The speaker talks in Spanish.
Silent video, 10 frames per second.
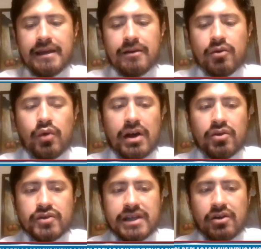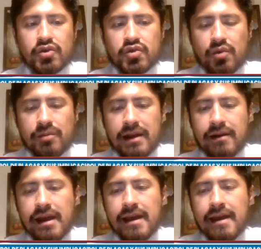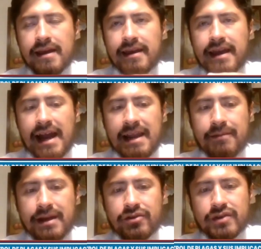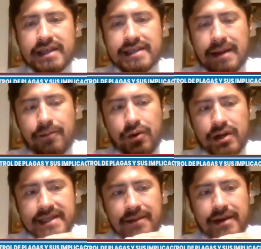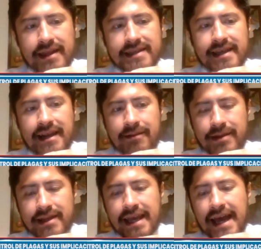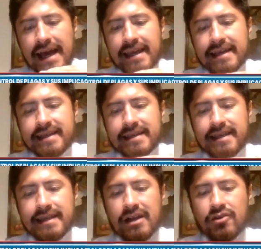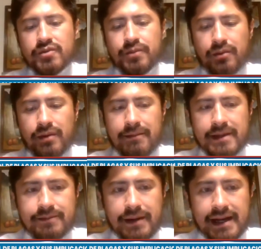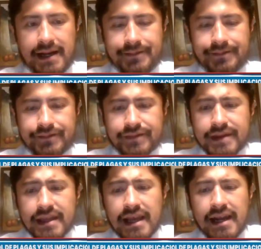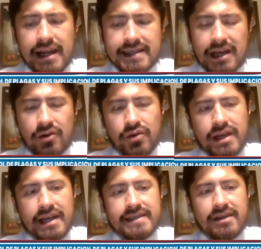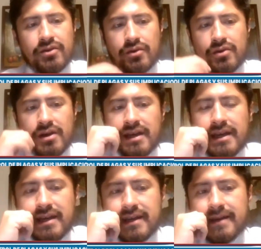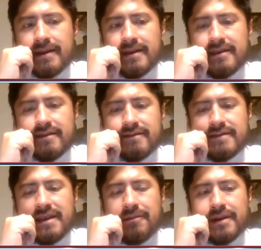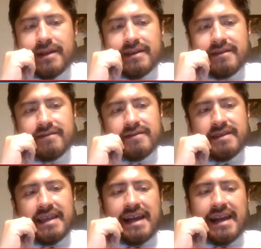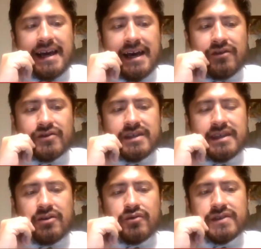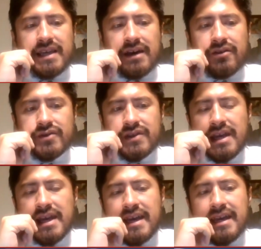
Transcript: Y cuando se consumen eh, alimentos que están por encima de ese límite, ahí es que se dan los problemas para la salud que han sido eh, siempre señalados y denunciados.